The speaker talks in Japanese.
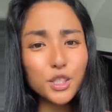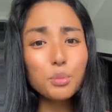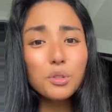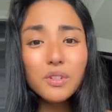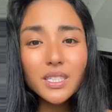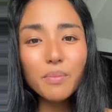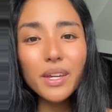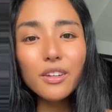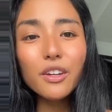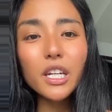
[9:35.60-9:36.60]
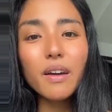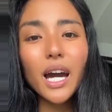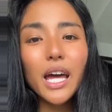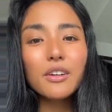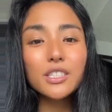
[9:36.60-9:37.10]
自分を責めるより
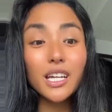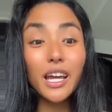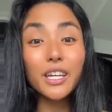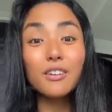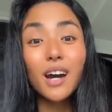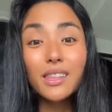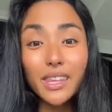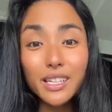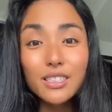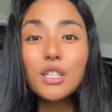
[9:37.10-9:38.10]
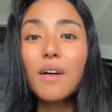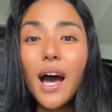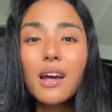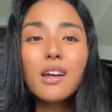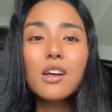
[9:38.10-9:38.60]
は可能性が広がっていくの
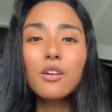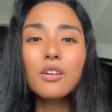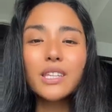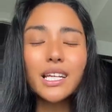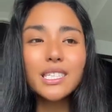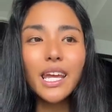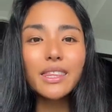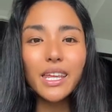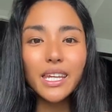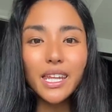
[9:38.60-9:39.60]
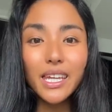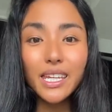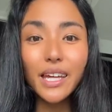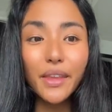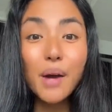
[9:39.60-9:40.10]
は、この多次元的な生
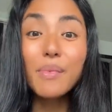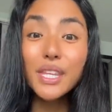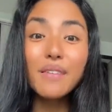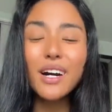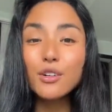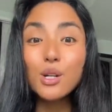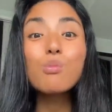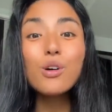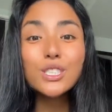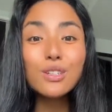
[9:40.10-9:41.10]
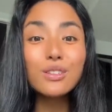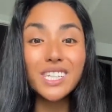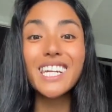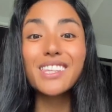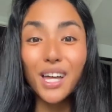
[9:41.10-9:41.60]
き方、またはこの妄想
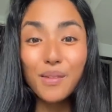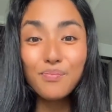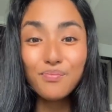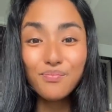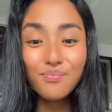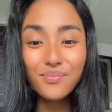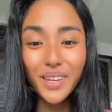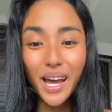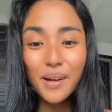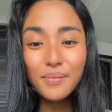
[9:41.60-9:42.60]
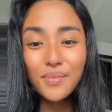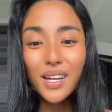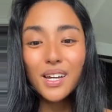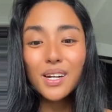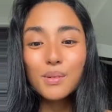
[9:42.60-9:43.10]
の生き方。いや、
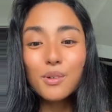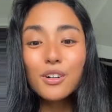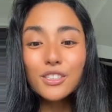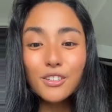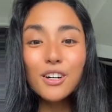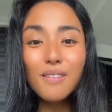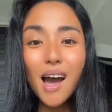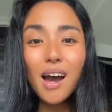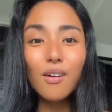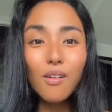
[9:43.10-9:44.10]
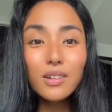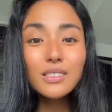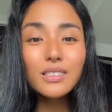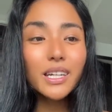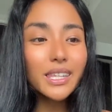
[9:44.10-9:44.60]
妄想は
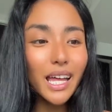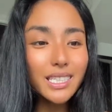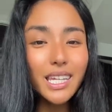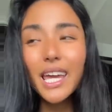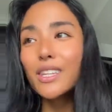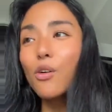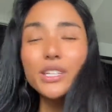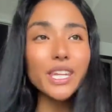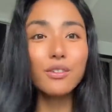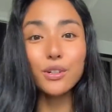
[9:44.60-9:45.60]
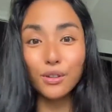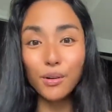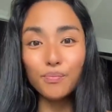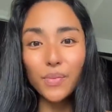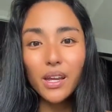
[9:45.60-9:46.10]
本当に多次元で起きてるこ
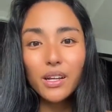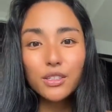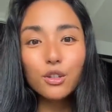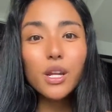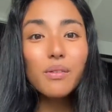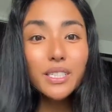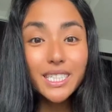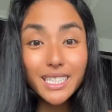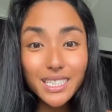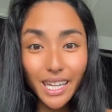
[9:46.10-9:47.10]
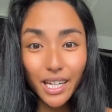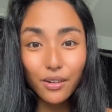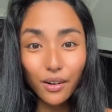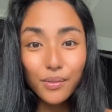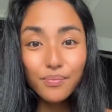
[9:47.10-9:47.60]
と。それを信じてい
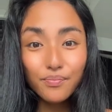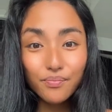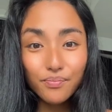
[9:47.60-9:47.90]
こ